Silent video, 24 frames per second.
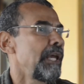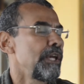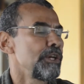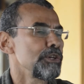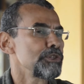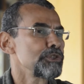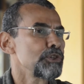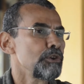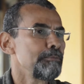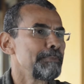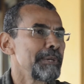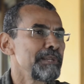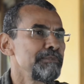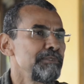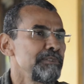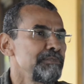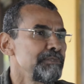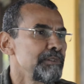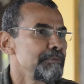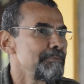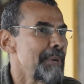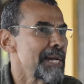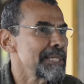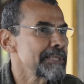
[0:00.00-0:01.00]
Eu
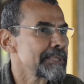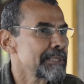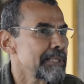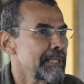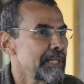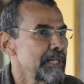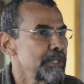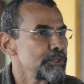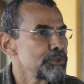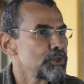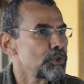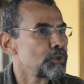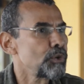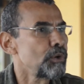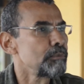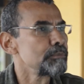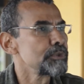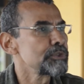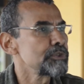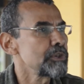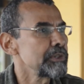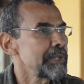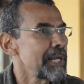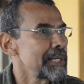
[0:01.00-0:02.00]
sobrevivi bastante
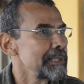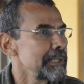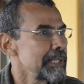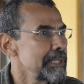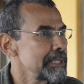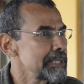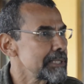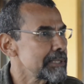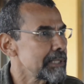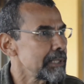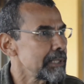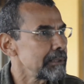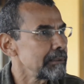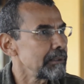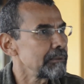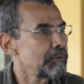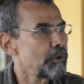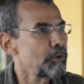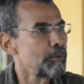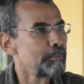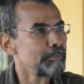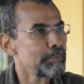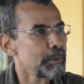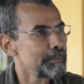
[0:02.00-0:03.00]
como jornalista,
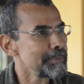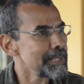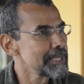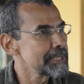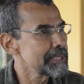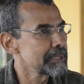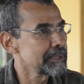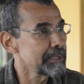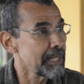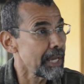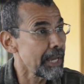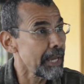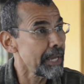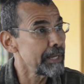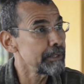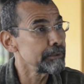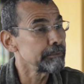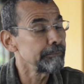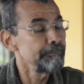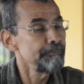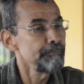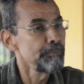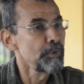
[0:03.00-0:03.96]
como publicitário,